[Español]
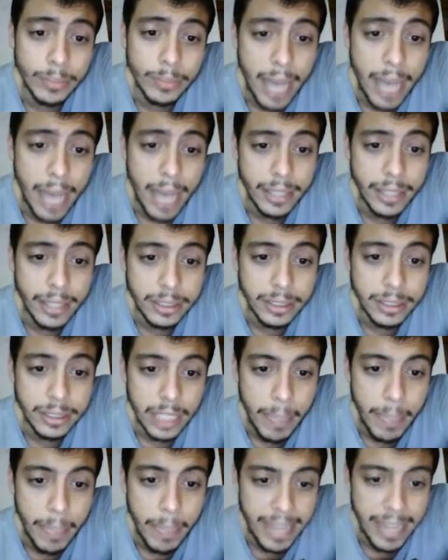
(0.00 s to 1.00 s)
banners.
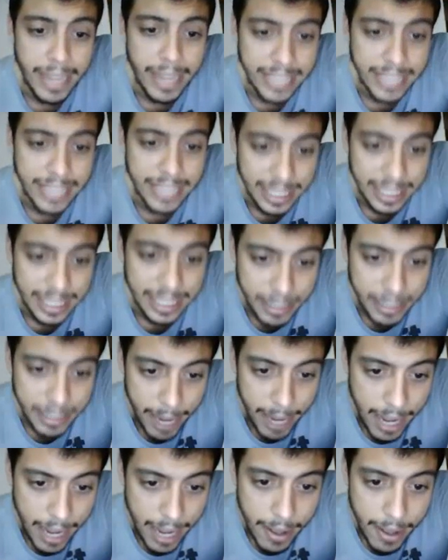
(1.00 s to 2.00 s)
Y para la siguiente
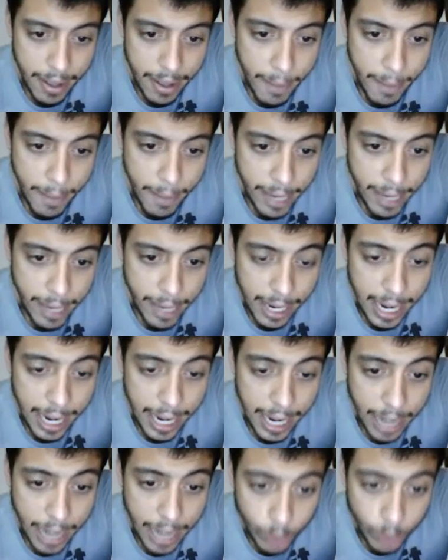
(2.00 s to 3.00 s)
semana van a
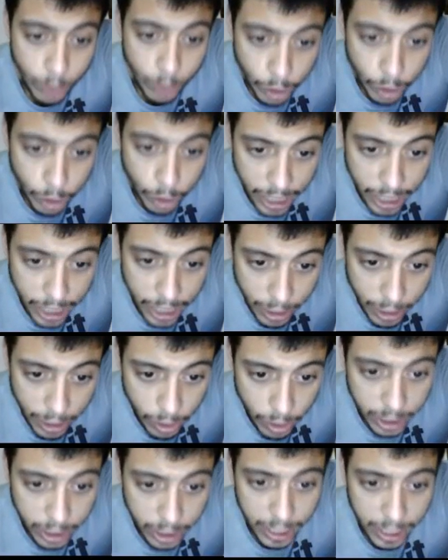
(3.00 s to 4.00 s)
regalar
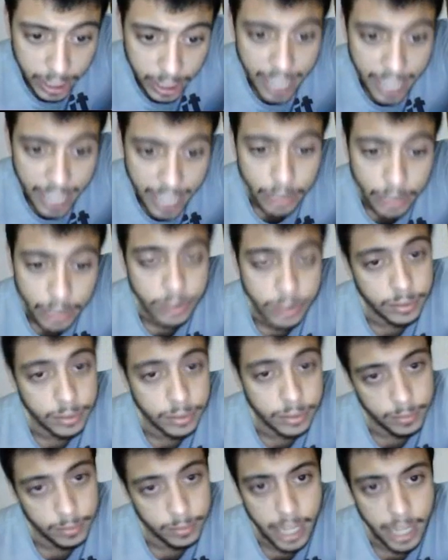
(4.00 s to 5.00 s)
200 créditos.
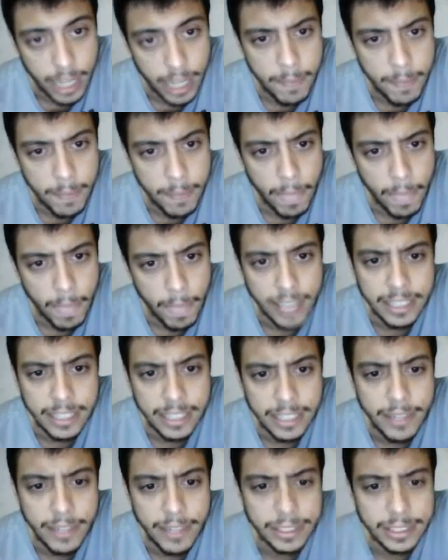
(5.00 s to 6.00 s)
¿Ok? Así
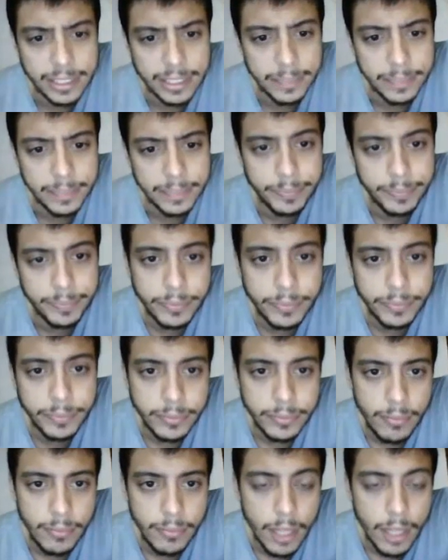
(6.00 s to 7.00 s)
de fácil.
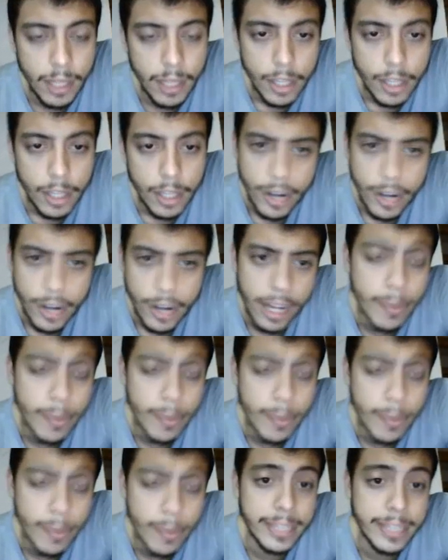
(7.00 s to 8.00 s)
Yo he ganado
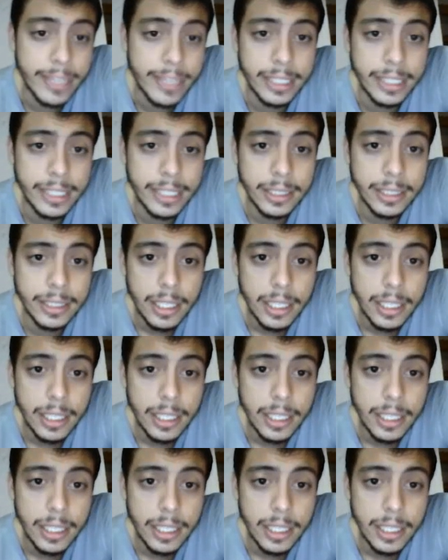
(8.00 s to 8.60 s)
muchas veces.